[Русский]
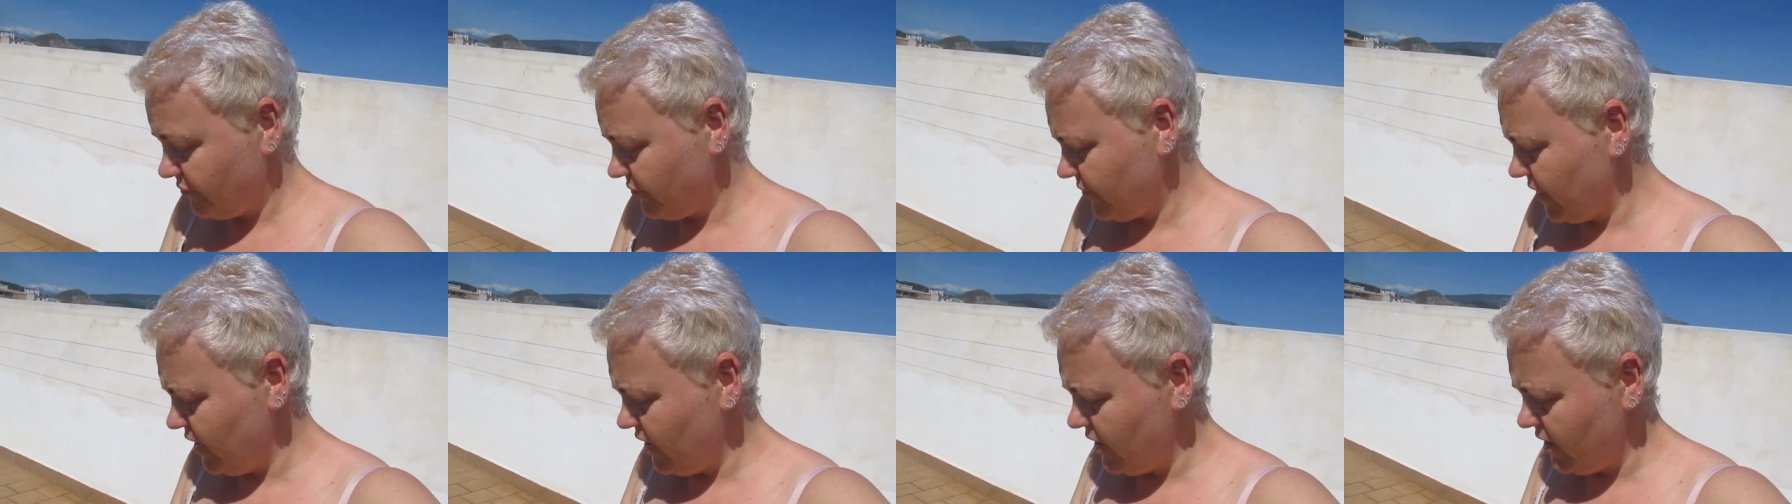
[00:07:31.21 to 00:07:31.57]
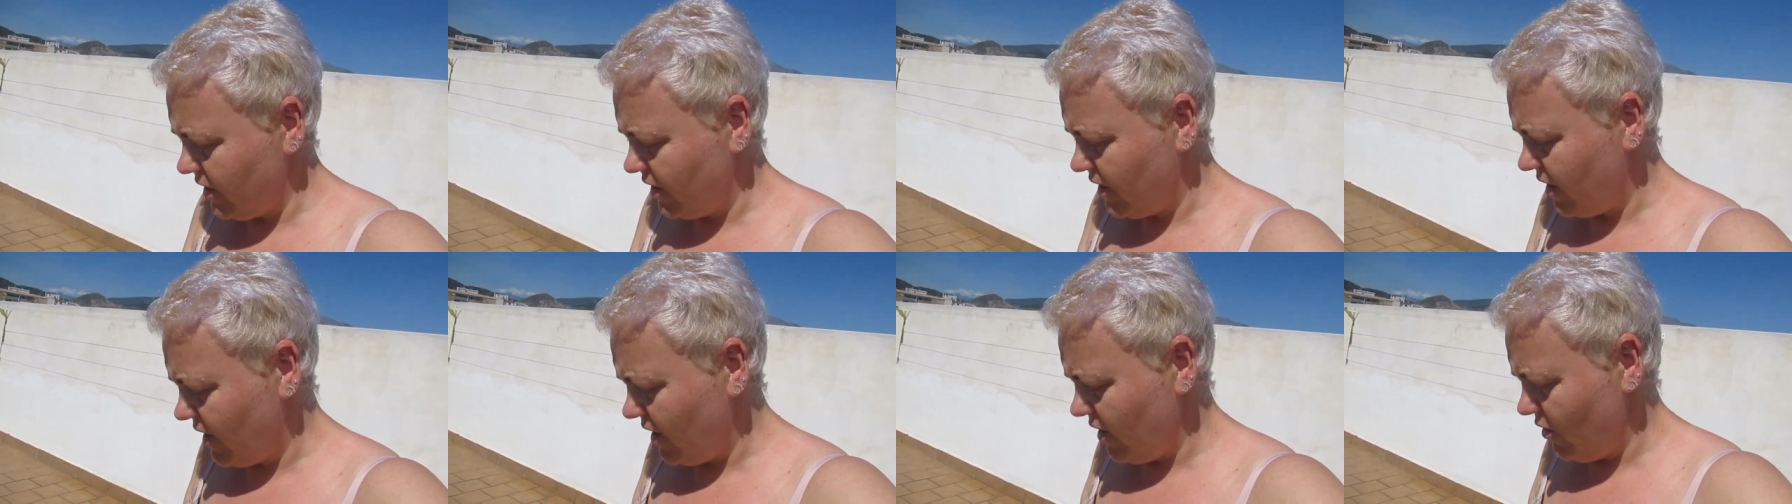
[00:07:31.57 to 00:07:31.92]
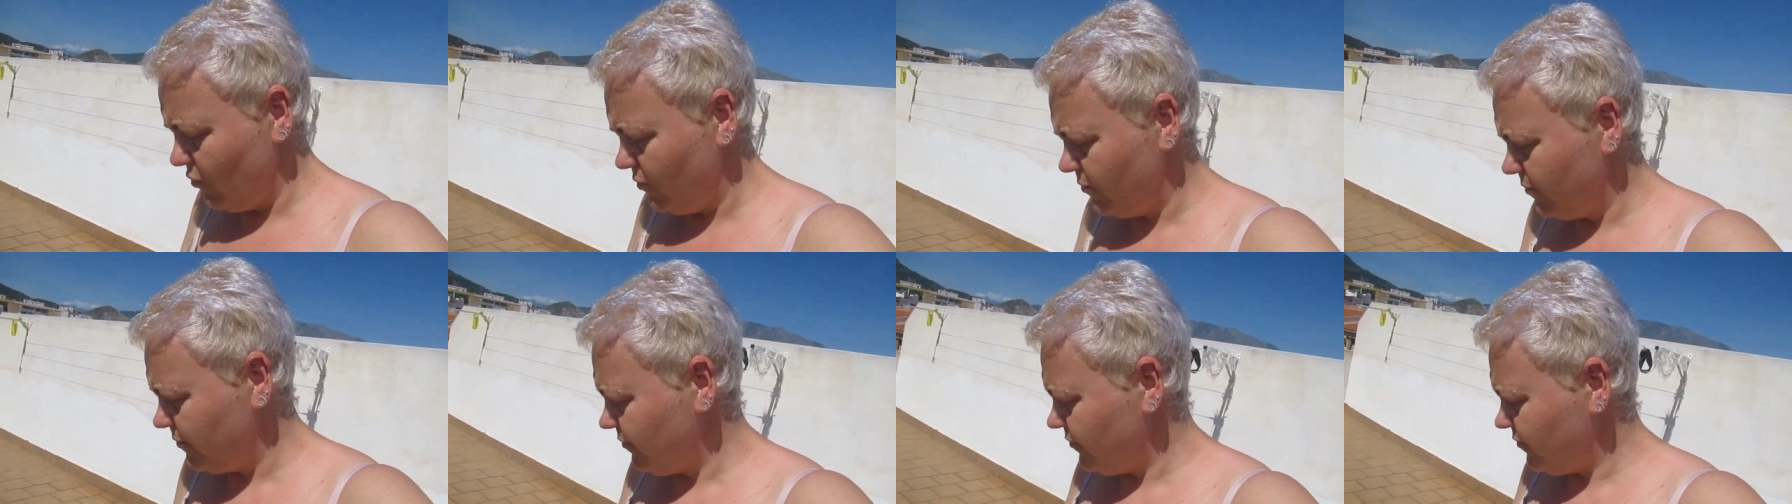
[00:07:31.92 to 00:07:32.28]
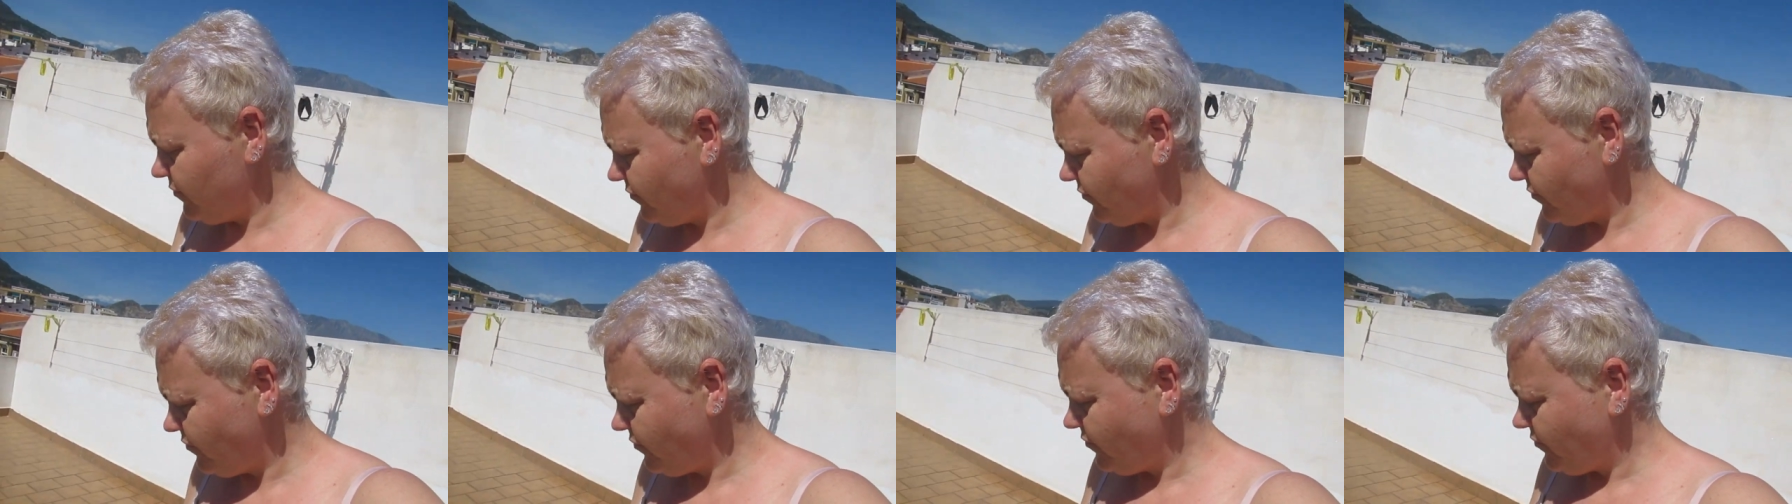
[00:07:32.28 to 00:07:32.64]
Не знаю.
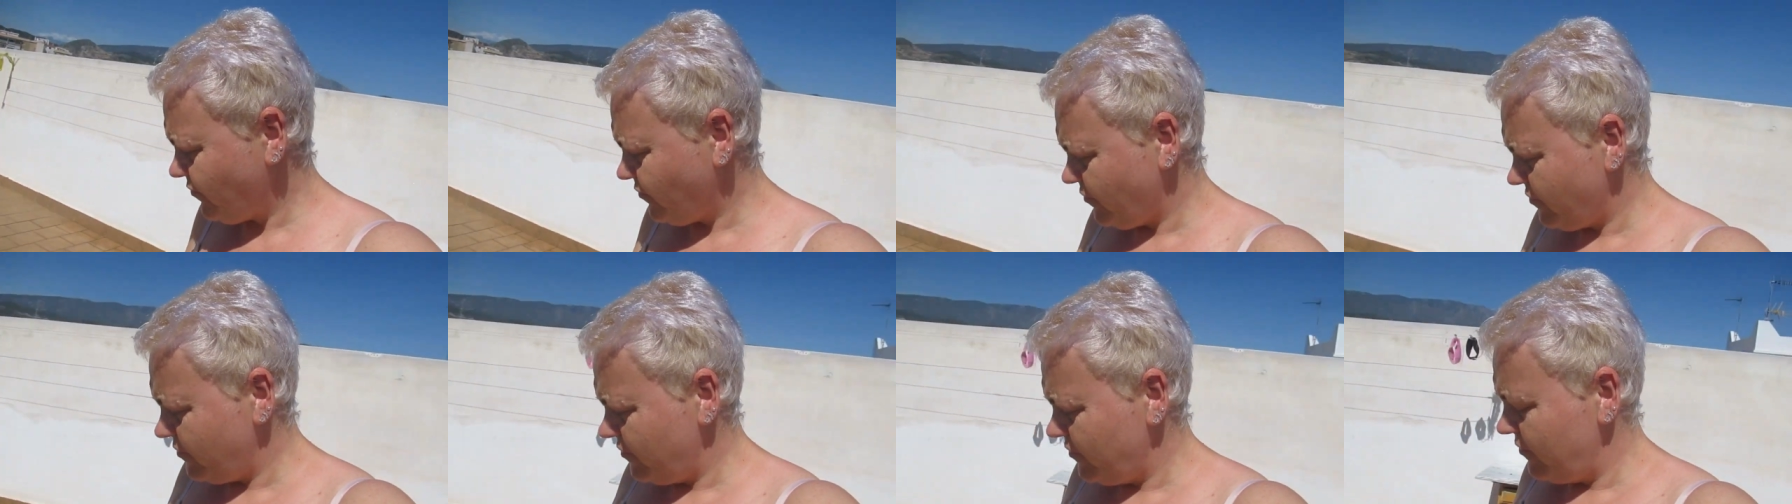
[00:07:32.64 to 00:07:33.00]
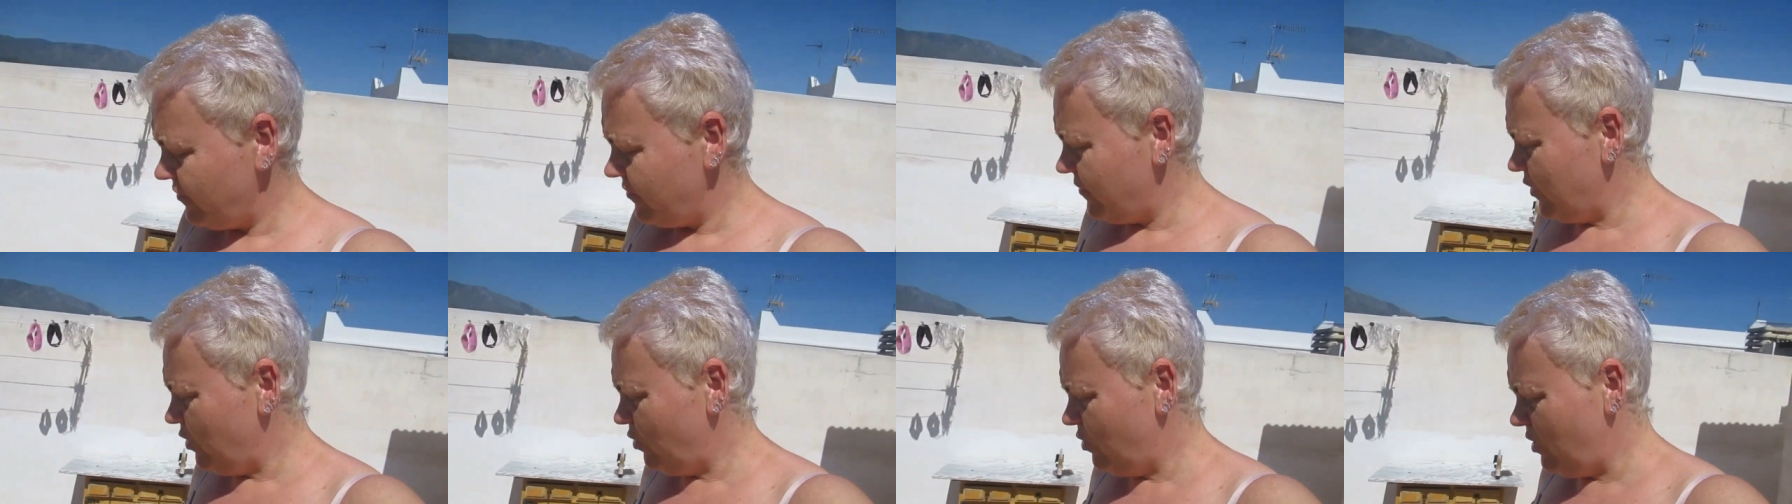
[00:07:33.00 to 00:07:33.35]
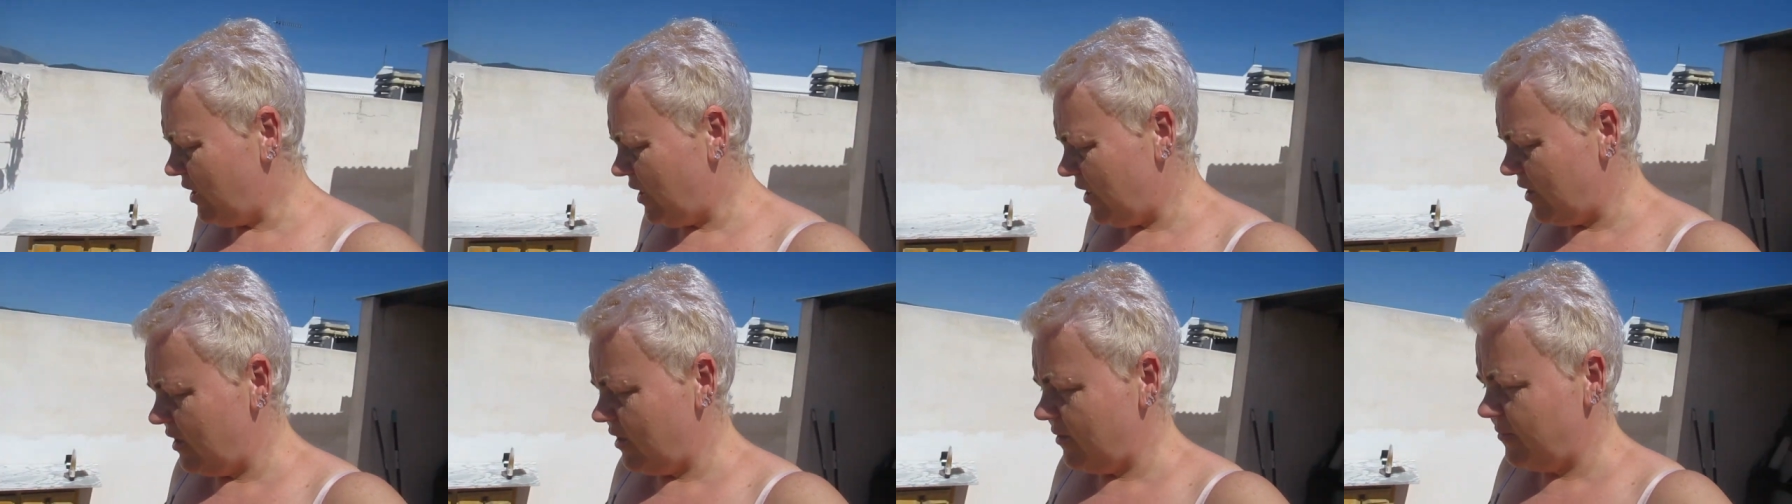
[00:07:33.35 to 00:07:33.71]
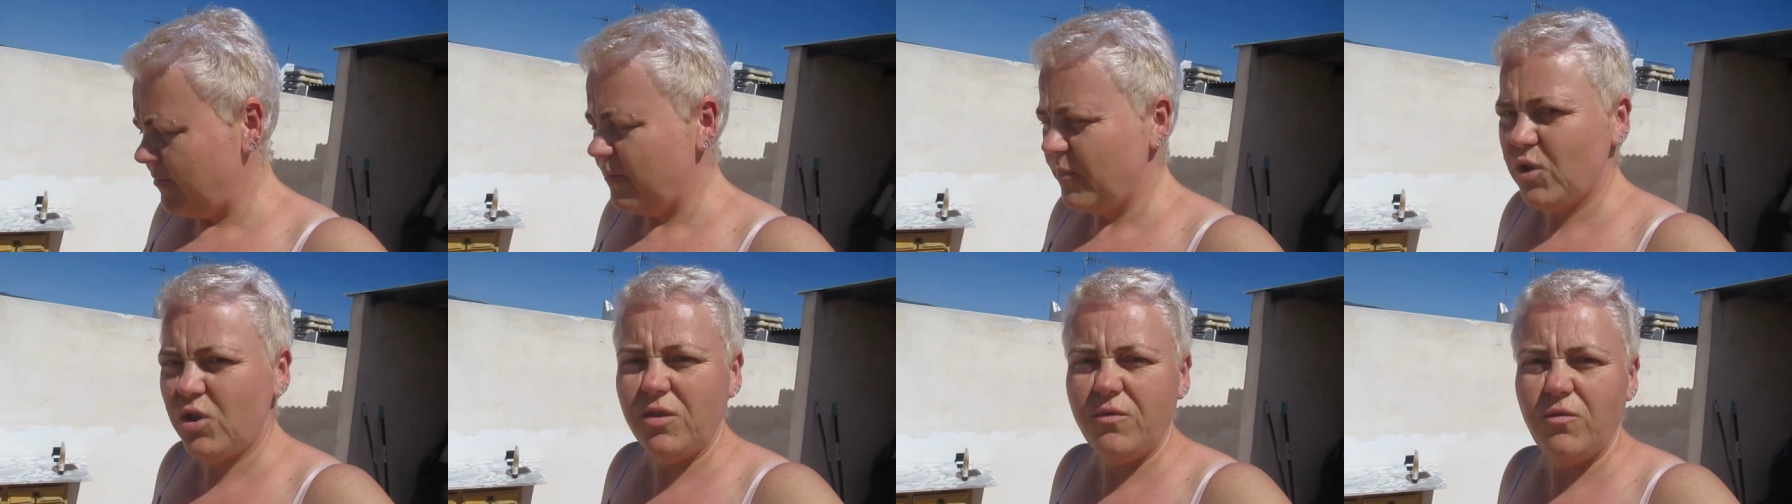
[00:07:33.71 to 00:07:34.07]
Ну ладно,
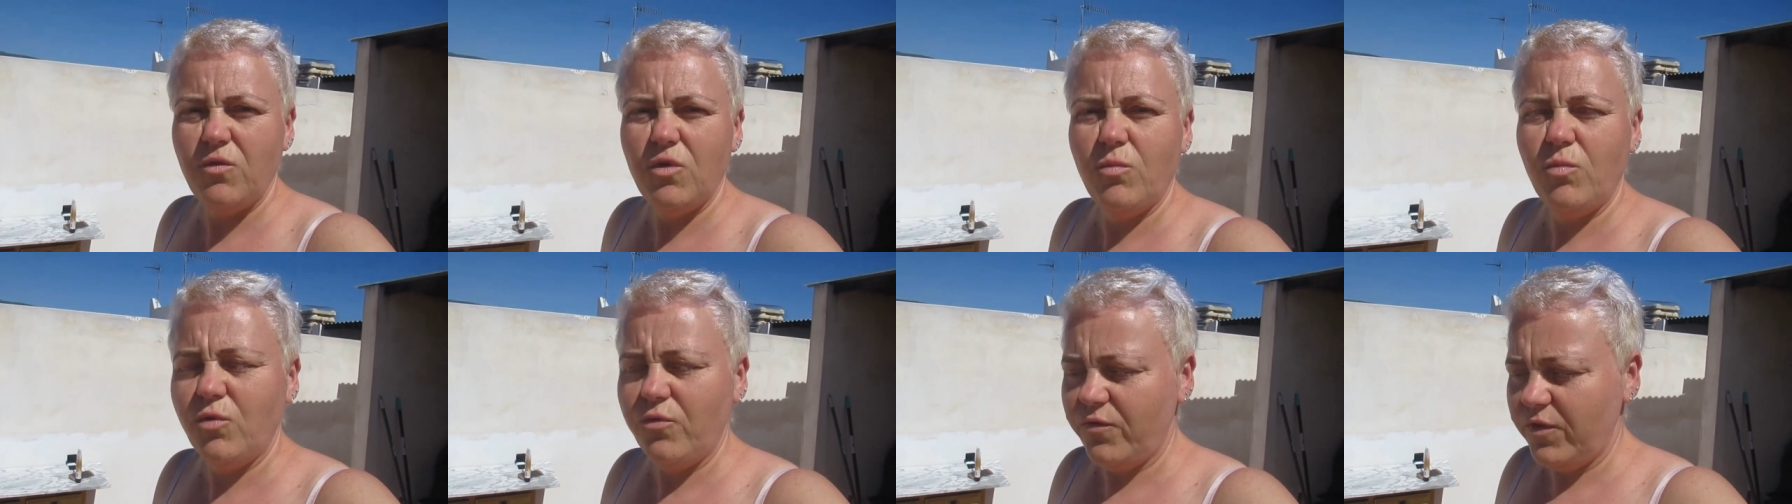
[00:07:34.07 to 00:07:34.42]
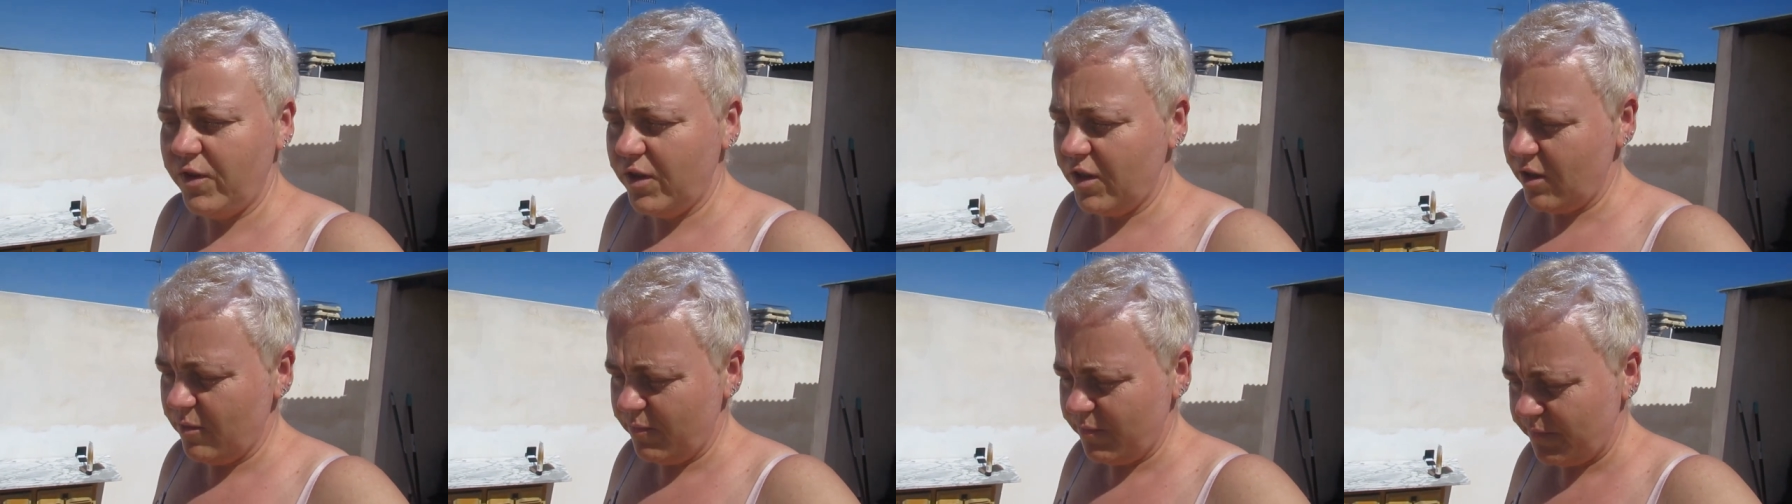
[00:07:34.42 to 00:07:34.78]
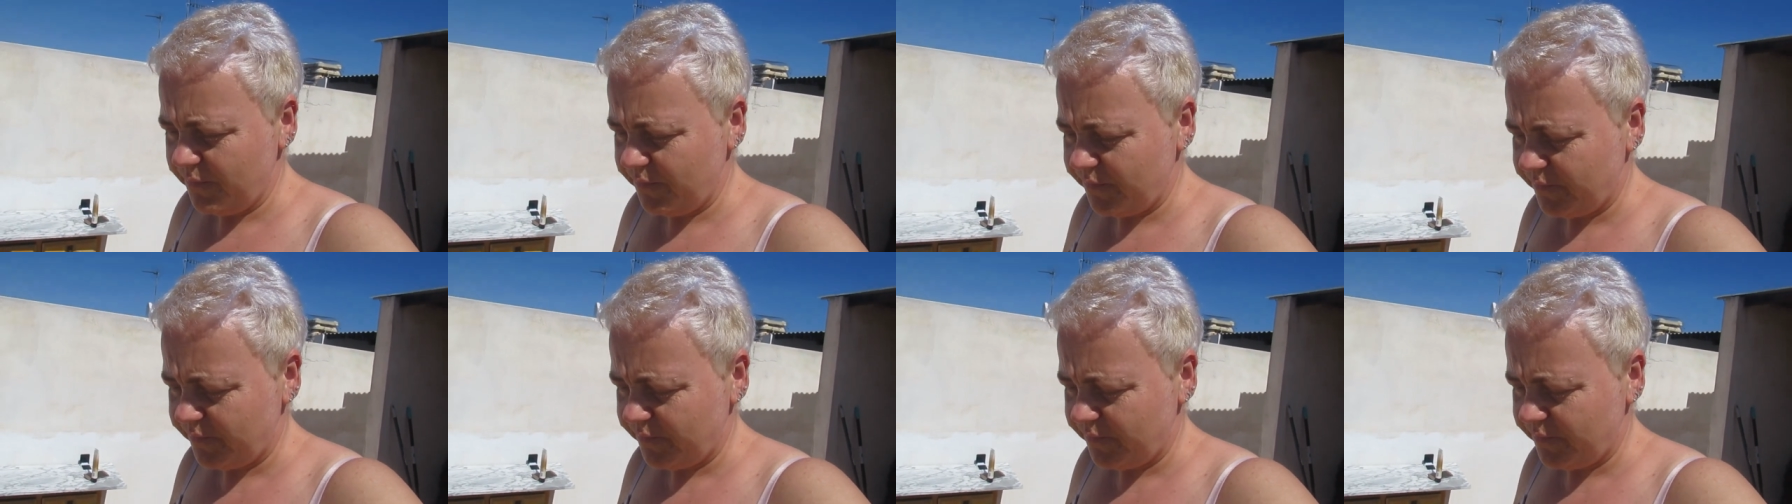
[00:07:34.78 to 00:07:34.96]
поживем, увидим.